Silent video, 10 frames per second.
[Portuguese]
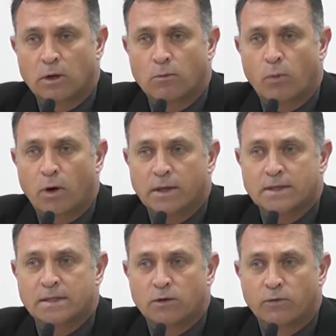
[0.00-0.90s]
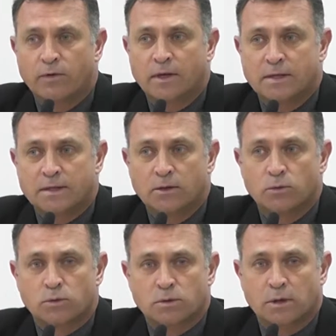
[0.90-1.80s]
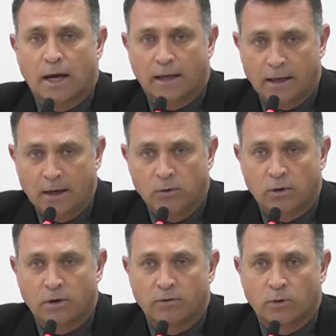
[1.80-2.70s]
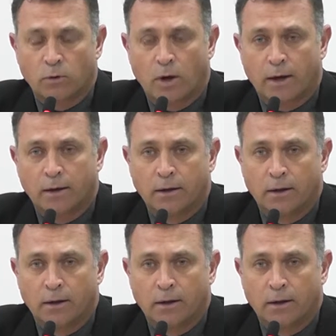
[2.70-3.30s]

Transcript: não podem ser oferecidos aqui em União da Vitória,